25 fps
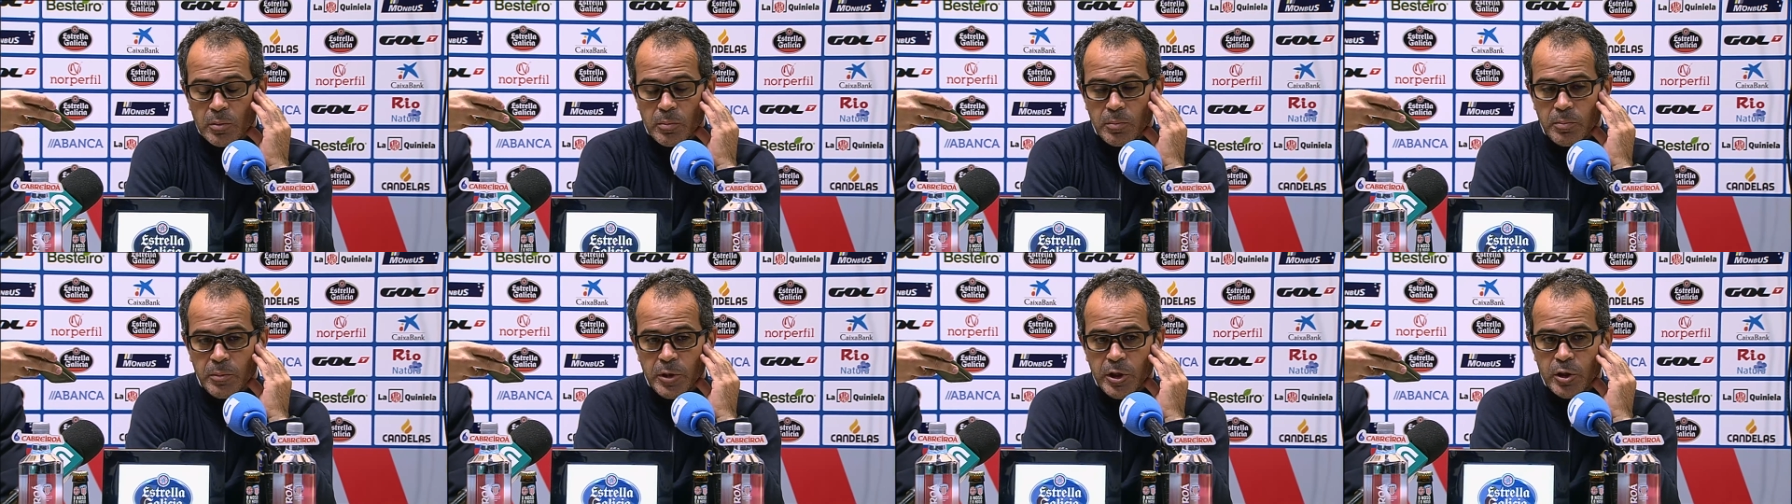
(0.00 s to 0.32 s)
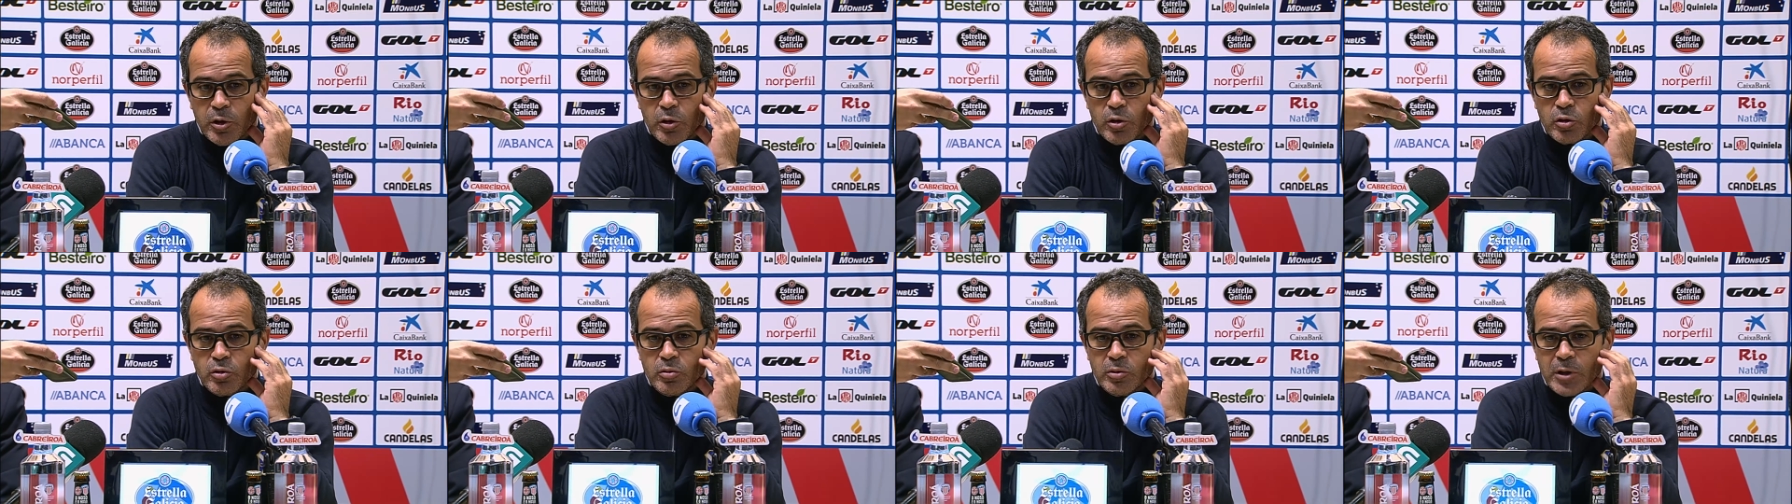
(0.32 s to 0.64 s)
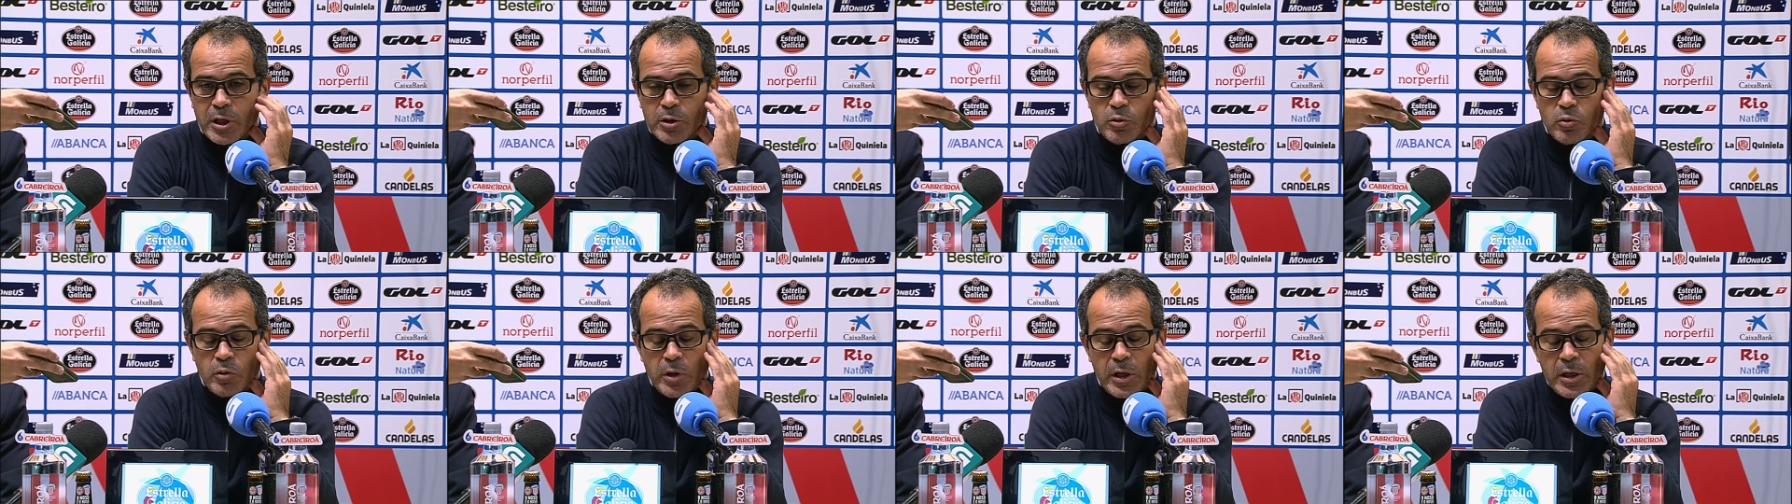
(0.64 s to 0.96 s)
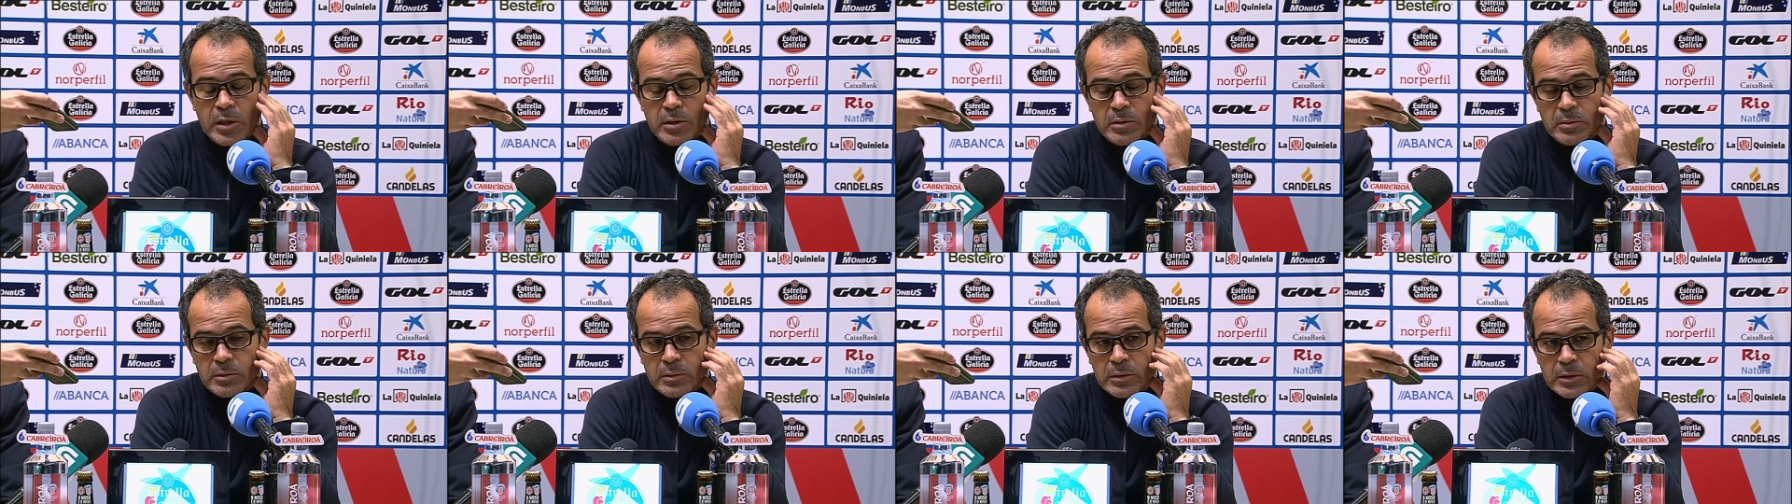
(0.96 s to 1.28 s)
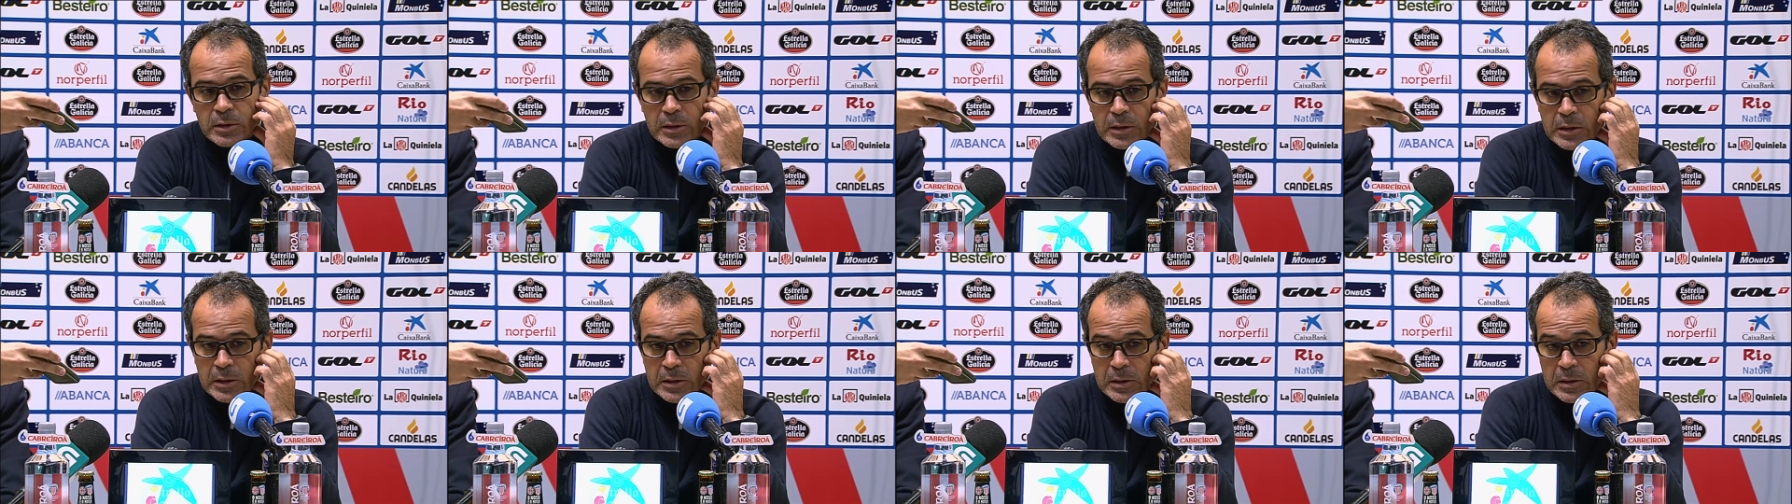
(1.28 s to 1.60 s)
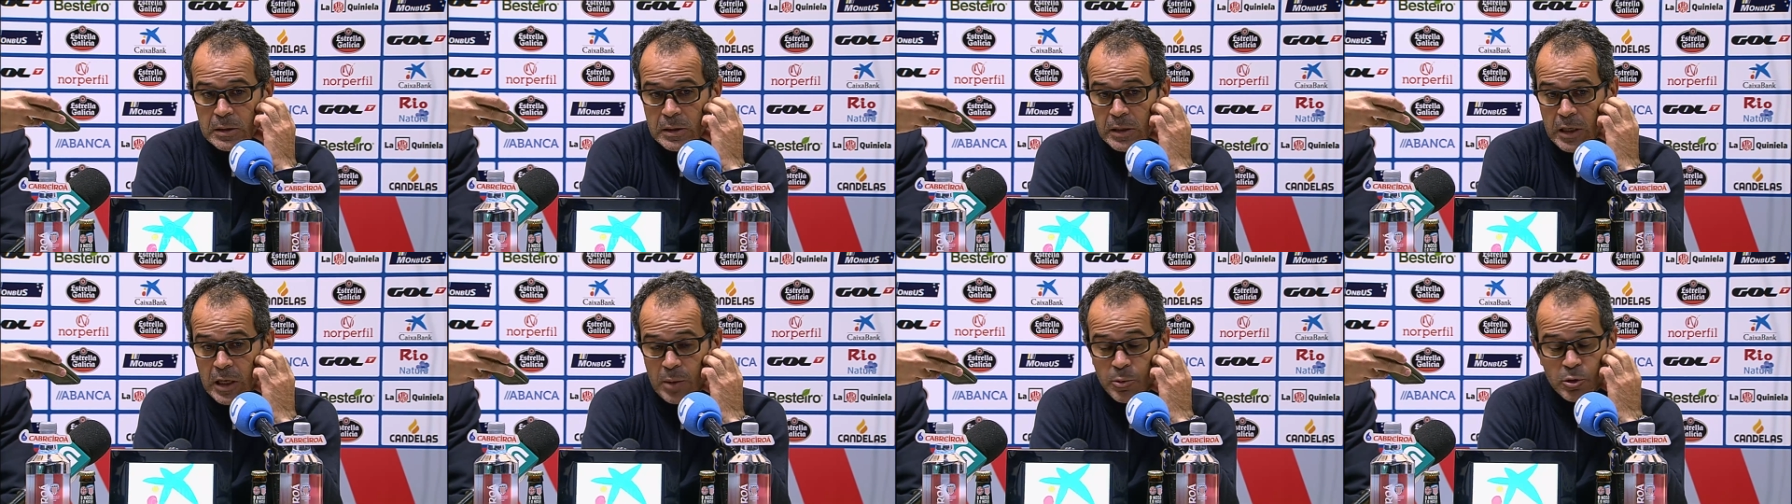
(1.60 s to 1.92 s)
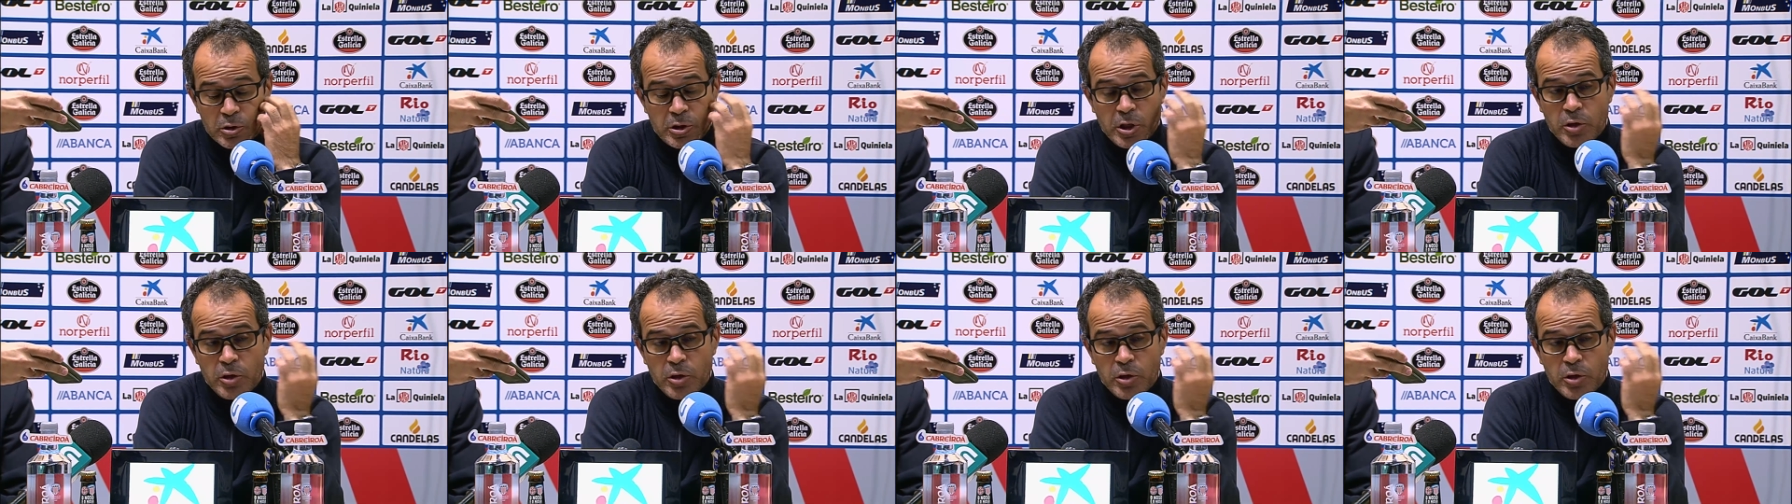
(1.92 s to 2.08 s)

menos natural. Hemos